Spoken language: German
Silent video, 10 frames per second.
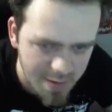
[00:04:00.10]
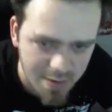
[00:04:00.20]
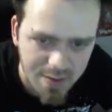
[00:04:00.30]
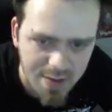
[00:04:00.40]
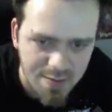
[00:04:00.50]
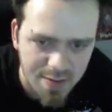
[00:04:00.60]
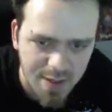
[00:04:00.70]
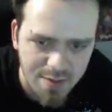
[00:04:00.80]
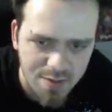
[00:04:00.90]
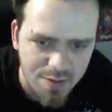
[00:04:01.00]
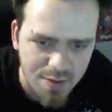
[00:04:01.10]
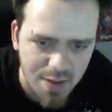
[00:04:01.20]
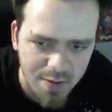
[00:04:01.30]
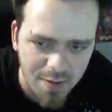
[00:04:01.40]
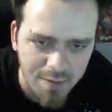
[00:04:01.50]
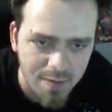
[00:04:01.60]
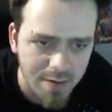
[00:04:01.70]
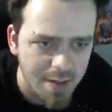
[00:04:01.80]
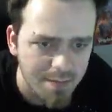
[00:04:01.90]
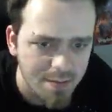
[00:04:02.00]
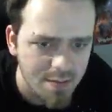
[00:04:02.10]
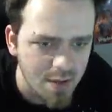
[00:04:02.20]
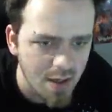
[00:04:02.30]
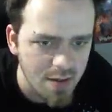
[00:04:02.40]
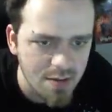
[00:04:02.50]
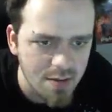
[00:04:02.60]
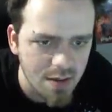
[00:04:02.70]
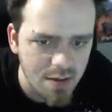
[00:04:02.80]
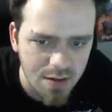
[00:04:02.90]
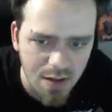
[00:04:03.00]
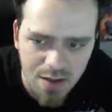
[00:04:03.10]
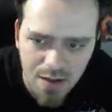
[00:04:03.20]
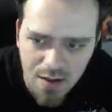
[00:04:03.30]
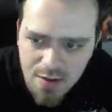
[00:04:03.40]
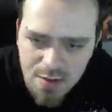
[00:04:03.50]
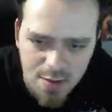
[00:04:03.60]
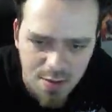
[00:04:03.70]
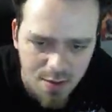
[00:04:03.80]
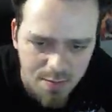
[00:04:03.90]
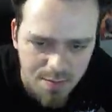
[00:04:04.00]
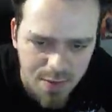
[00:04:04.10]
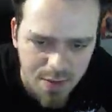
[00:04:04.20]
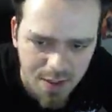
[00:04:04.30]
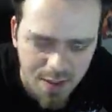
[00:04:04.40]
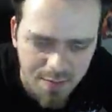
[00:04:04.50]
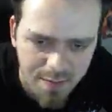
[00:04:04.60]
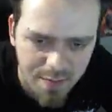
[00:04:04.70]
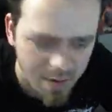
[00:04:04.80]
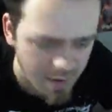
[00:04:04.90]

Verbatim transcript: auch nicht, dass wir keinen Ton haben. Ich hoffe, ihr überlebt. Da ist so tausend Gegner. Dringende Waffe.